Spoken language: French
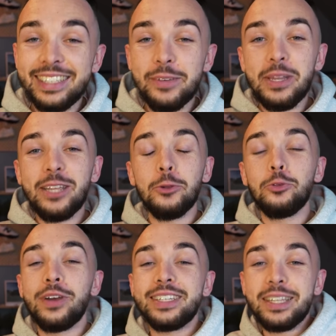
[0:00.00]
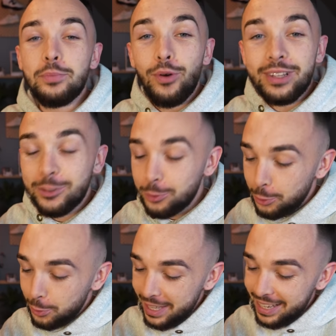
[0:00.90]
Les amis, il est temps d'ouvrir cette boîte. Je
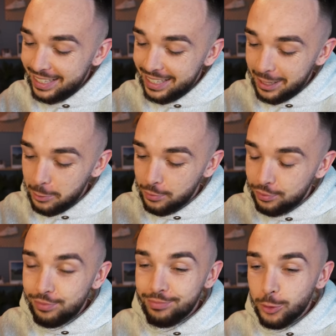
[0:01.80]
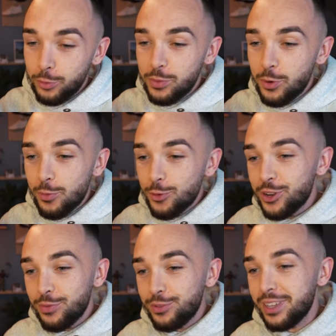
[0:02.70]
suis excité de fou depuis le moment où
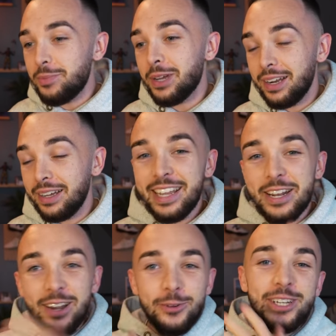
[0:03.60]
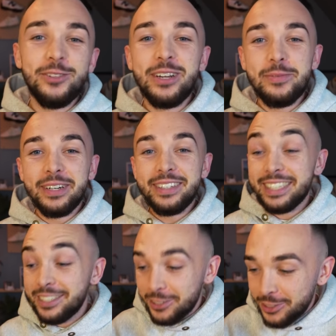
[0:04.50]
j'ai vu cette paire là. Et là où je l'ai dans les mains,
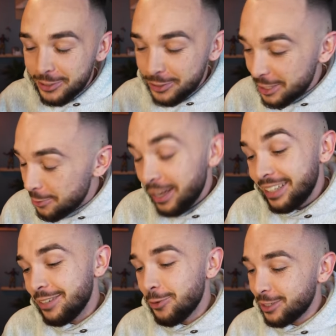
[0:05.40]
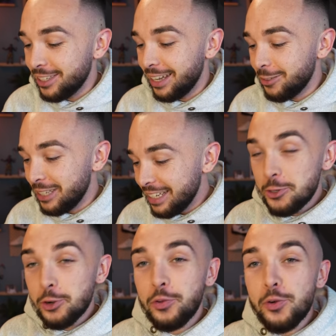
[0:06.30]
j'ai j'ai qu'une hâte, c'est voir ce que ça va donner.
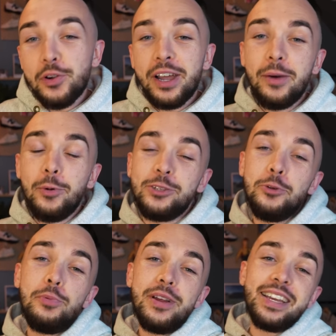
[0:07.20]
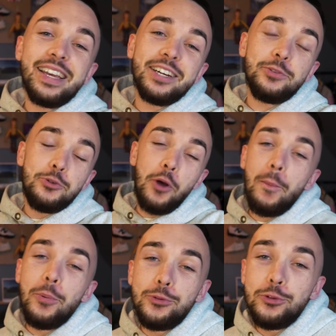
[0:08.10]
Je vais ouvrir la boîte, s'il vous plaît, les gars. Je fais durer un
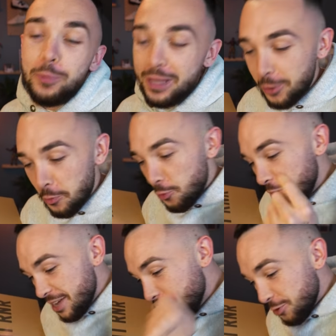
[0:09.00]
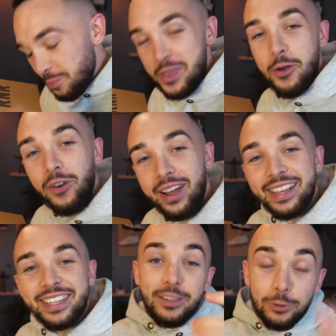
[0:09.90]
peu le suspense. Envoyez votre meilleur
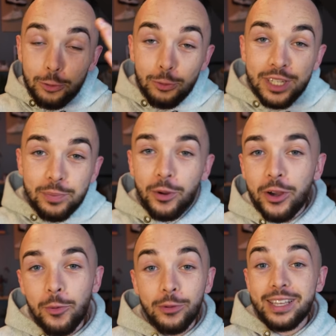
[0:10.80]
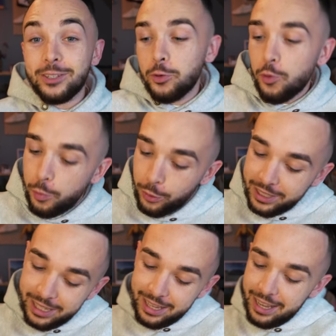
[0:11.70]
like. Et surtout, dites-moi dans commentaire ce que vous
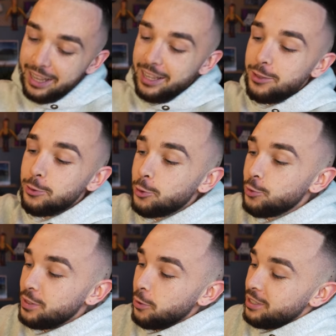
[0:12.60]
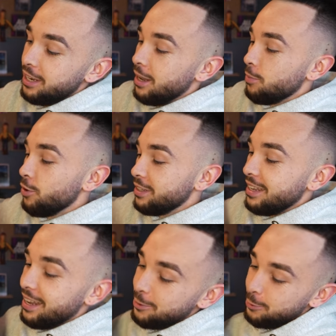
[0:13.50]
pensez de ce que je vais sortir de la boîte.
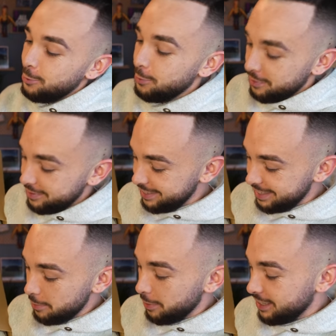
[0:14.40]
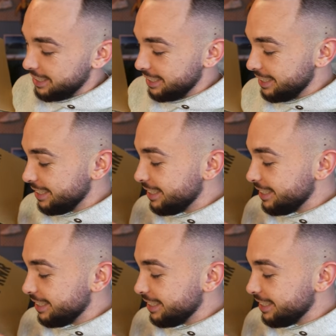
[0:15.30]
Attention, c'est parti.